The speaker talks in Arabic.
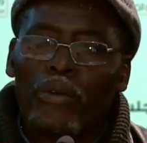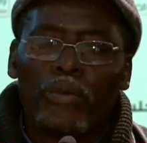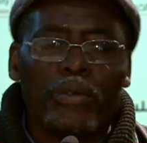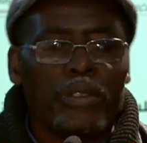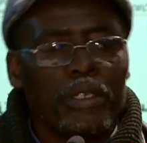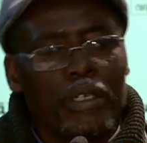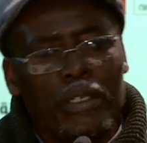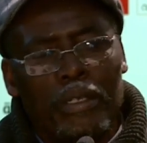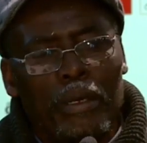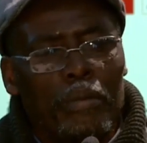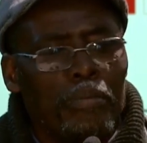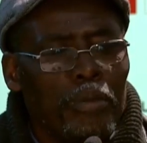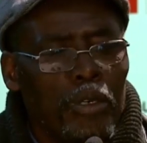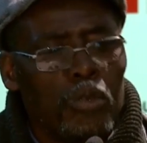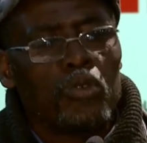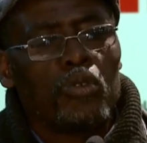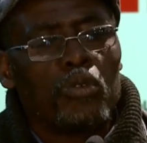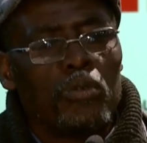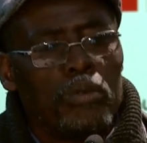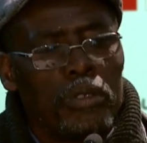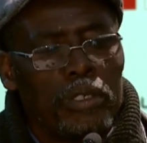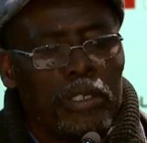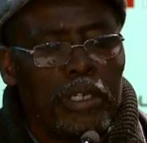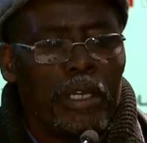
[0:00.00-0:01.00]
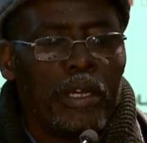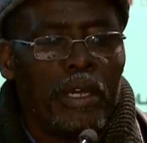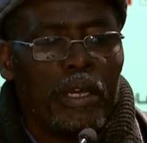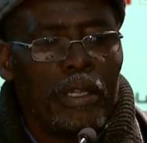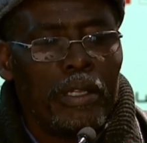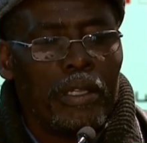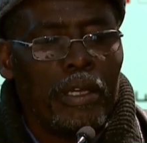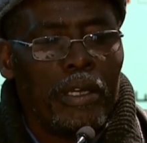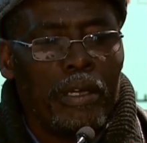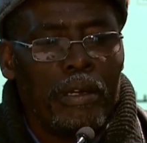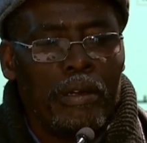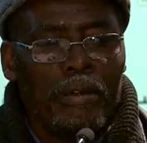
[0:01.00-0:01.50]
كنت تحب نوصل للشيء
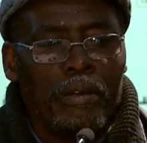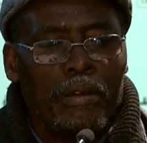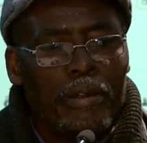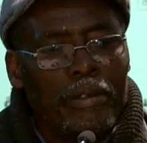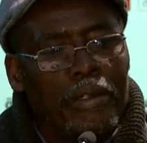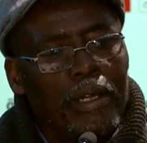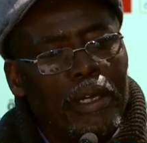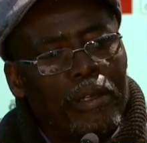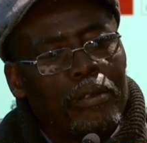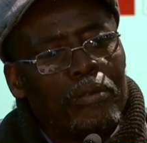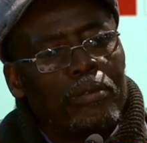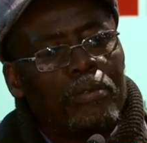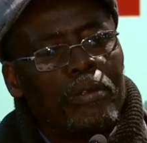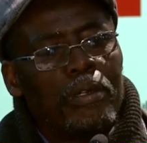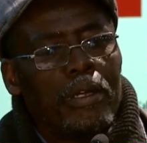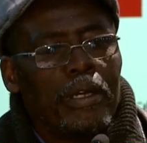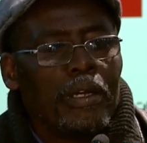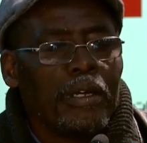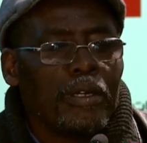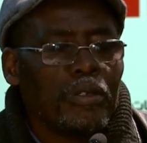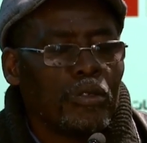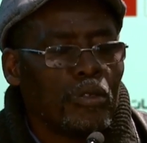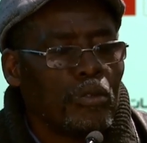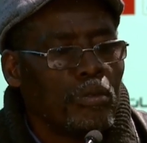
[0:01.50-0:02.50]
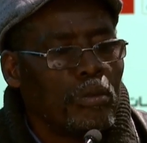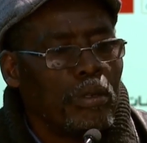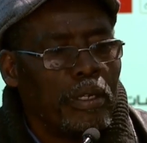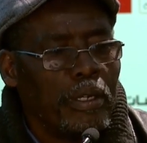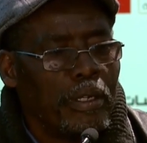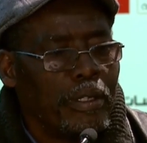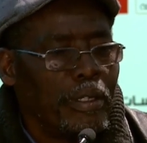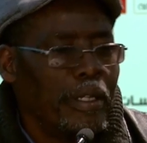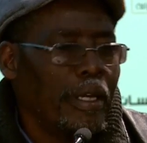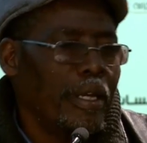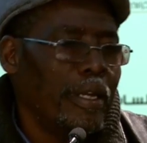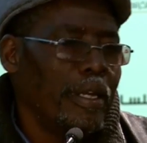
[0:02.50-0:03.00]
هذايا تاخذونا يا رسول
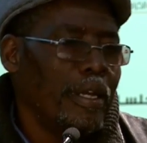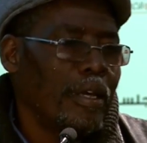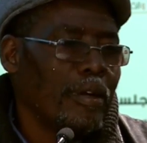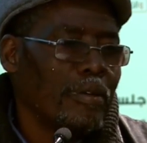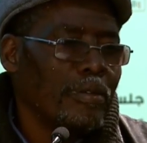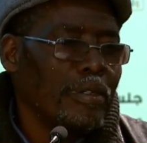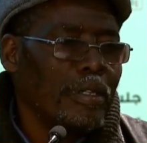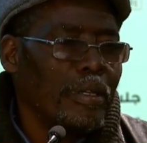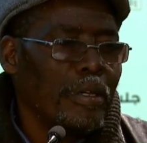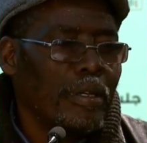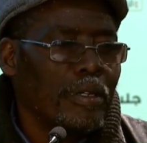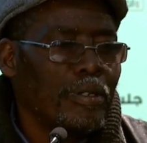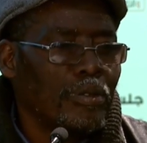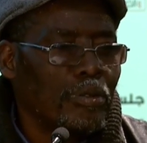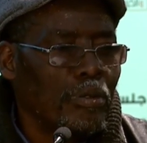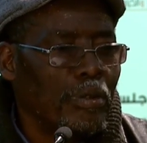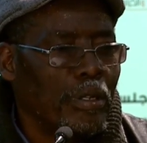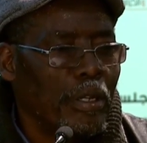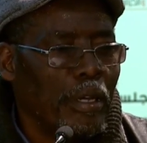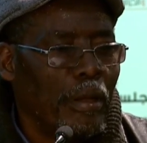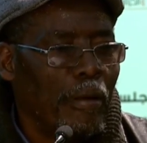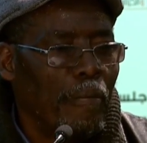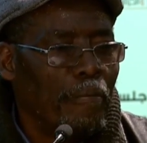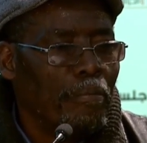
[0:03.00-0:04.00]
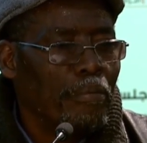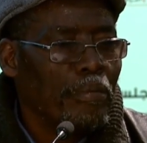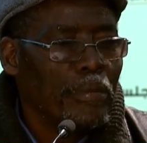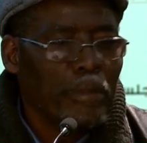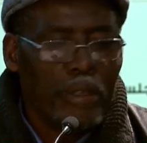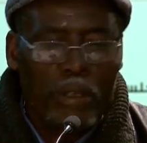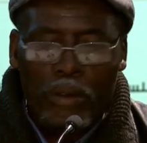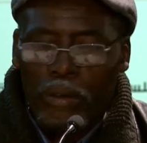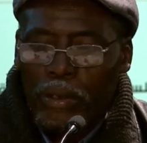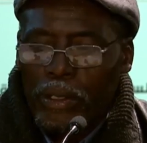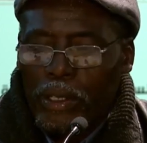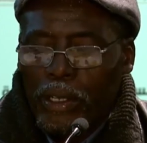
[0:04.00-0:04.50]
الله تعالي قلت يا رسول
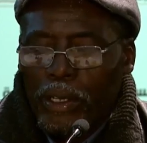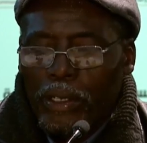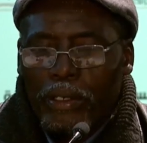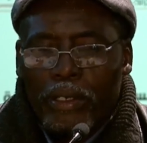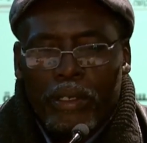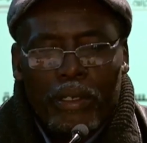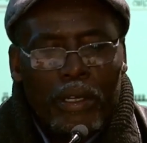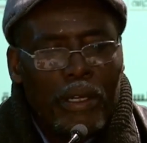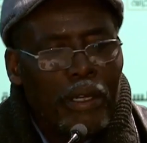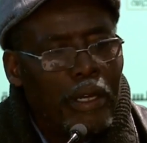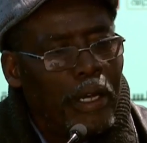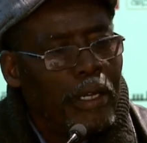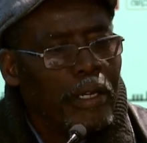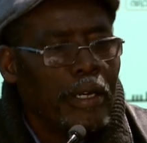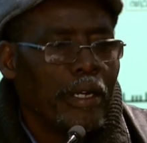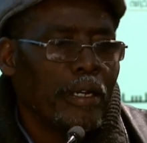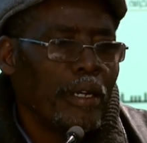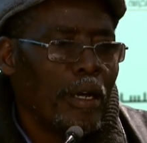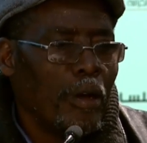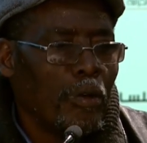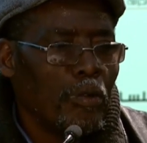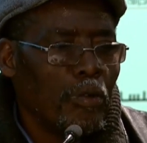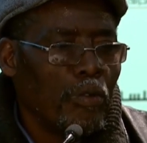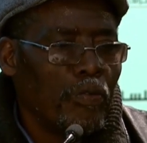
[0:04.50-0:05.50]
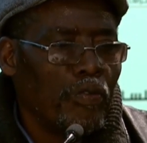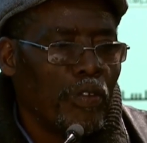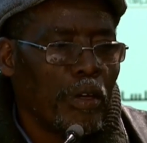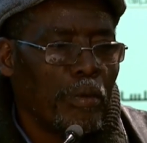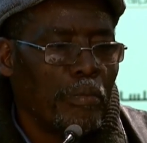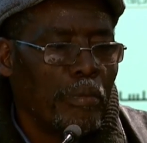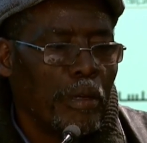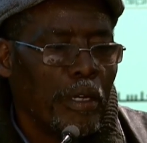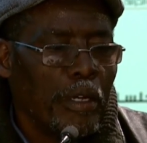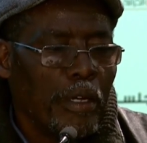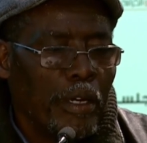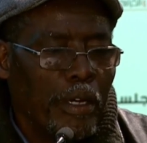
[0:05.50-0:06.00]
الله قلت احنا انا نعاونوا
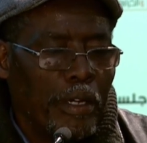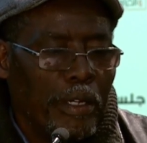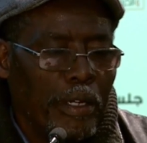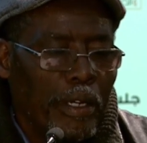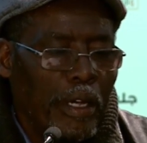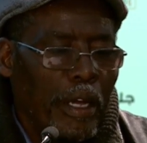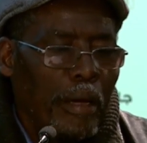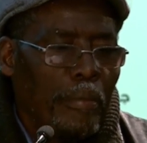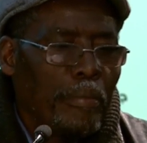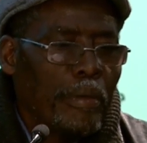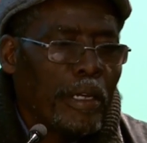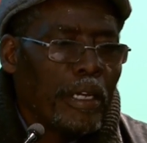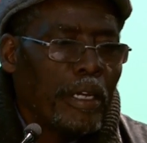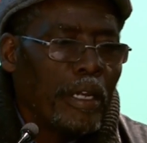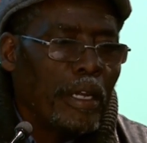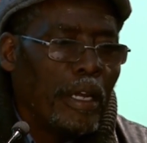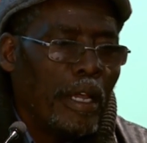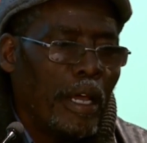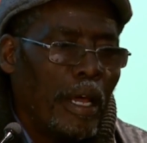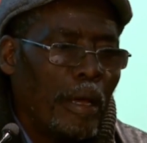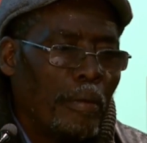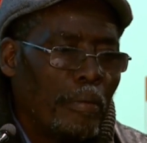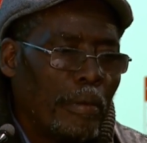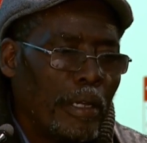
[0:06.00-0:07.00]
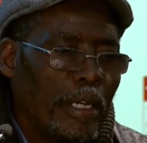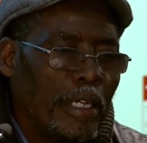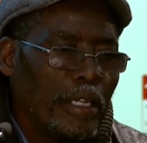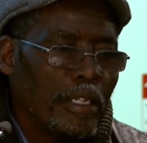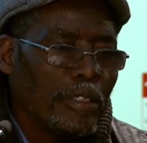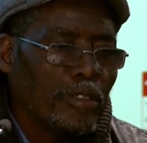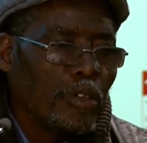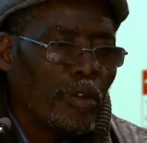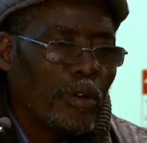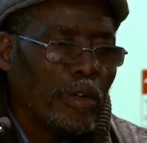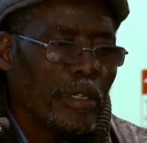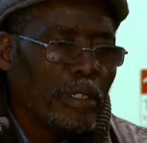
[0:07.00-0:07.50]
فيكم احنا عملنا
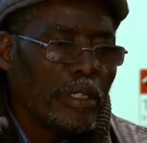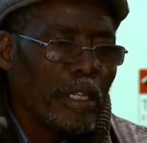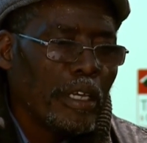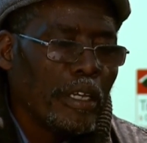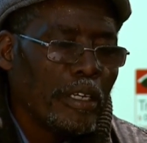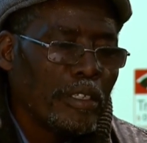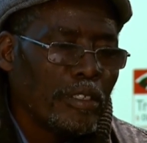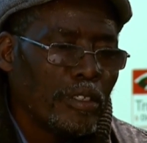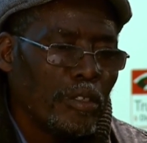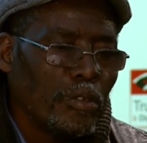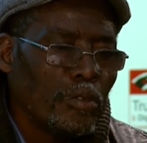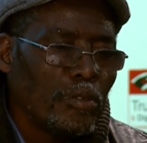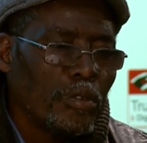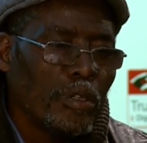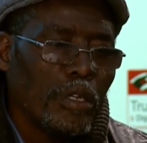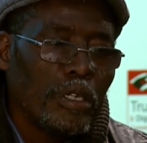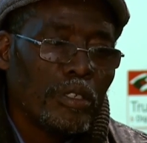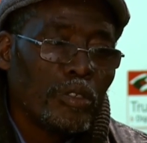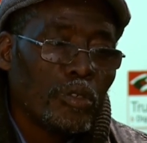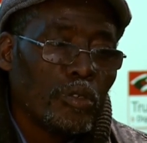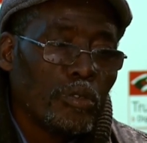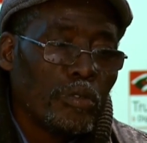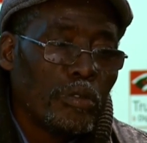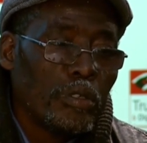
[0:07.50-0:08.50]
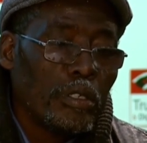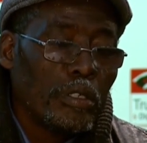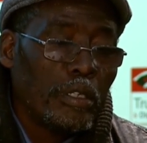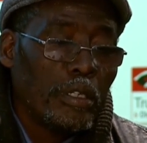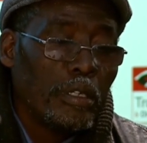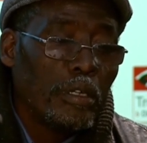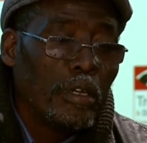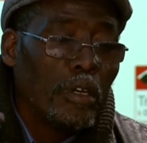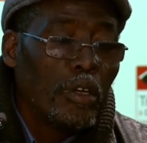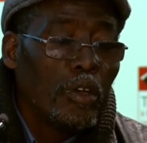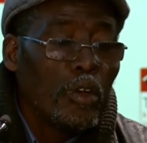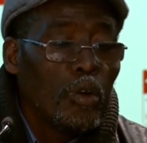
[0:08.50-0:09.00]
عمليه رينتيغراسيون ديال
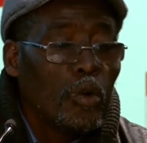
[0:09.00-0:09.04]
السوسيتي